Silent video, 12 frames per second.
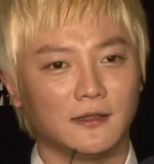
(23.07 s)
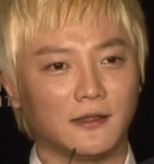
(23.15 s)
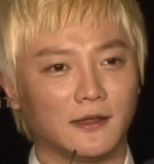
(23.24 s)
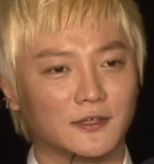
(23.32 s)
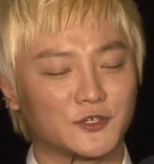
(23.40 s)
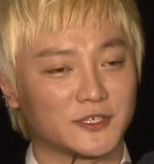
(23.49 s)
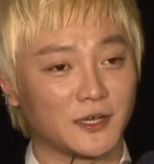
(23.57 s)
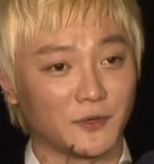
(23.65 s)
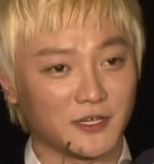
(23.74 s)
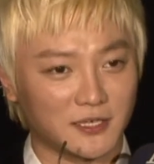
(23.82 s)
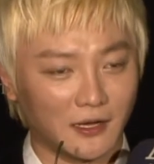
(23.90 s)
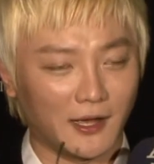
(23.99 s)
那就像我
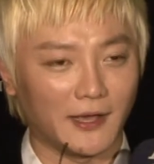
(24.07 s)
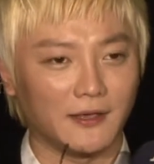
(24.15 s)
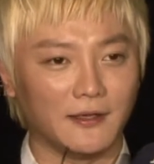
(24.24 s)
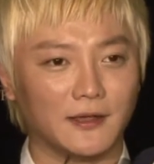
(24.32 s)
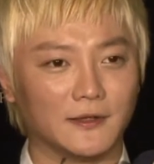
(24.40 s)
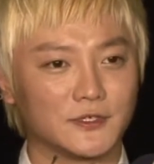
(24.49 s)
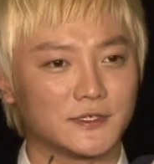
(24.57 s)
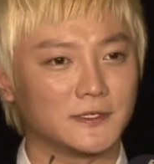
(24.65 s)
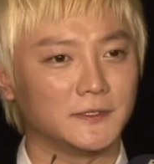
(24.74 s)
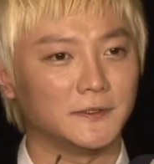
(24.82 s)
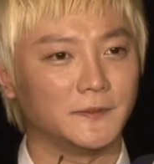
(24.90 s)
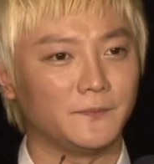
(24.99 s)
的小孩一样，就
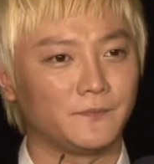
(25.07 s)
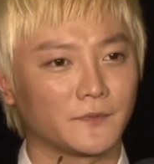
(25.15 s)
是。